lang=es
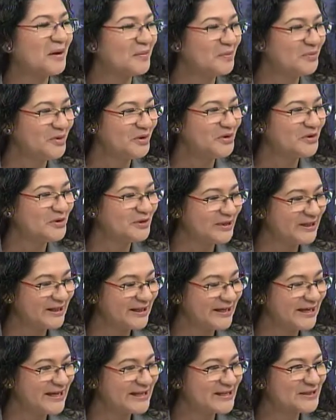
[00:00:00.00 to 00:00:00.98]
Buenos
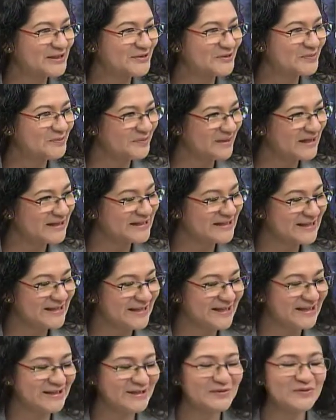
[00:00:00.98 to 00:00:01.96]
días, un
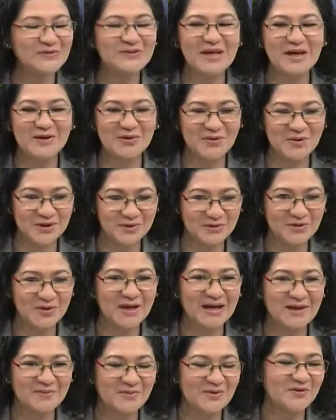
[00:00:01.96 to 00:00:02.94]
placer y un saludo a
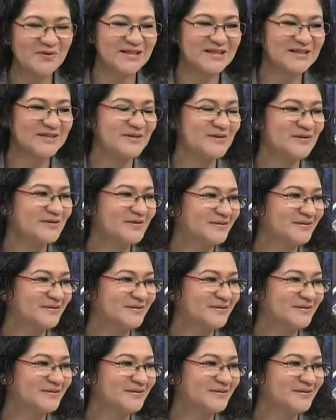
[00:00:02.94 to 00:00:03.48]
toda la población.